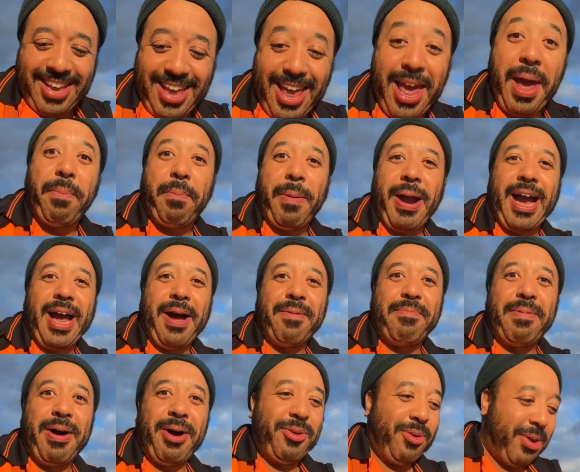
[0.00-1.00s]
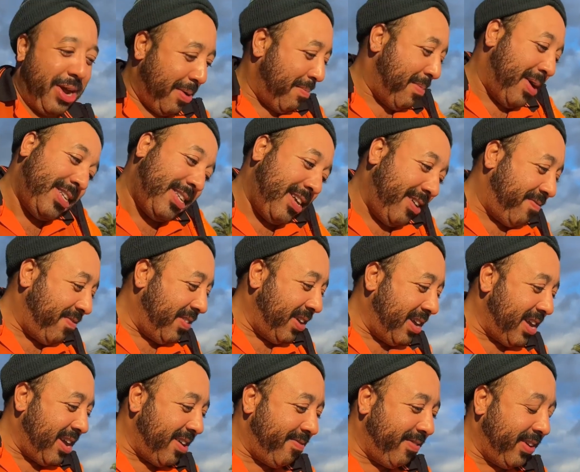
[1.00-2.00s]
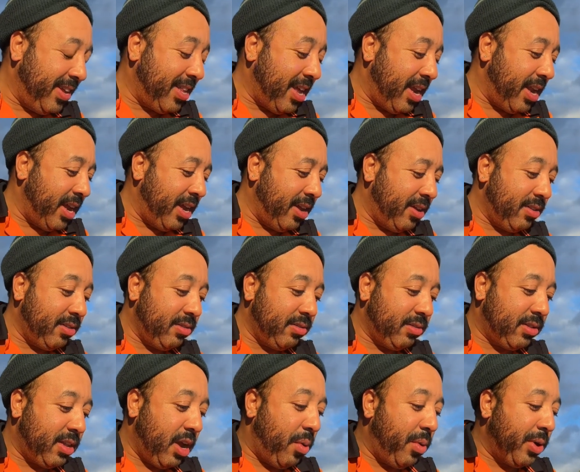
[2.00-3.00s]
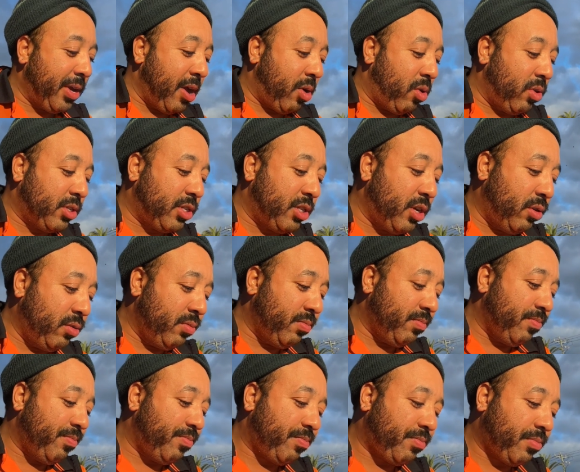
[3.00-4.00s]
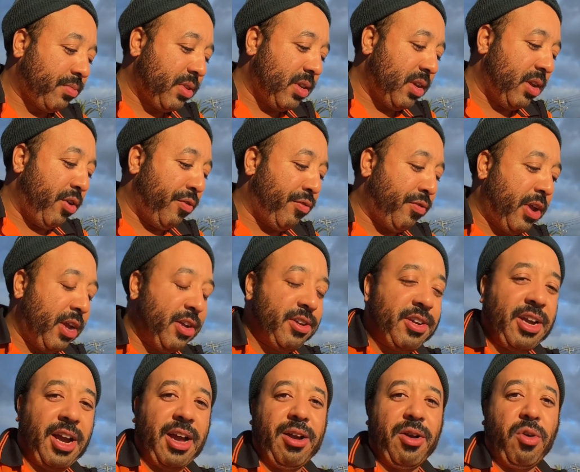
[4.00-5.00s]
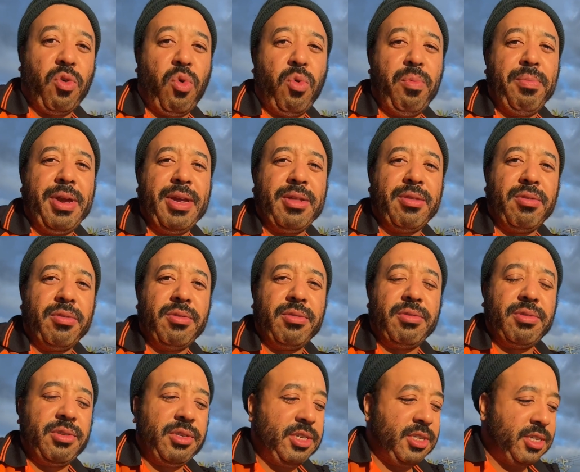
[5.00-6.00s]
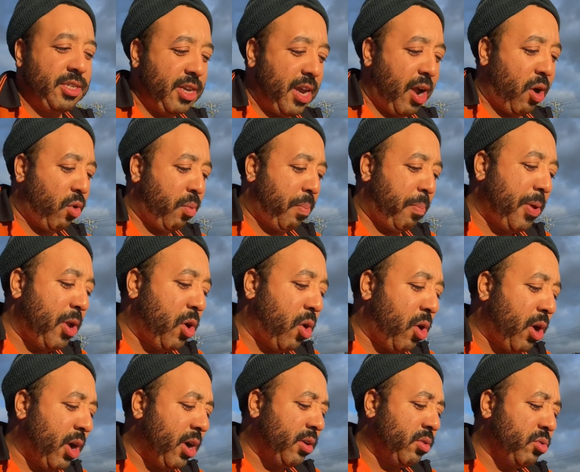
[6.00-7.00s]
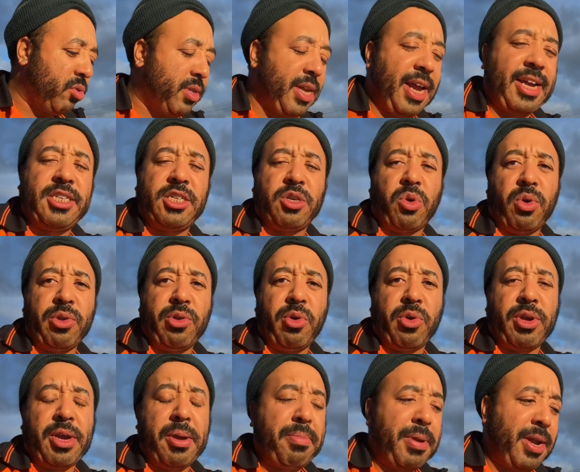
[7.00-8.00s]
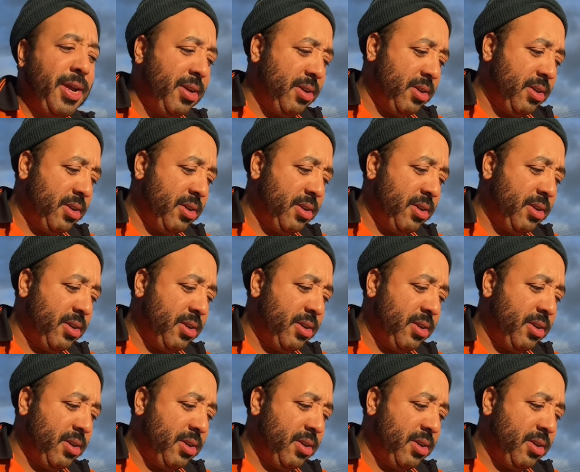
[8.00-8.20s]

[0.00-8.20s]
É pra acabar ou não é? Mas enfim, é a vida, né? Então o que aconteceu? Eu fiquei já com medo de ser algo pior no dente quando eu quebrei.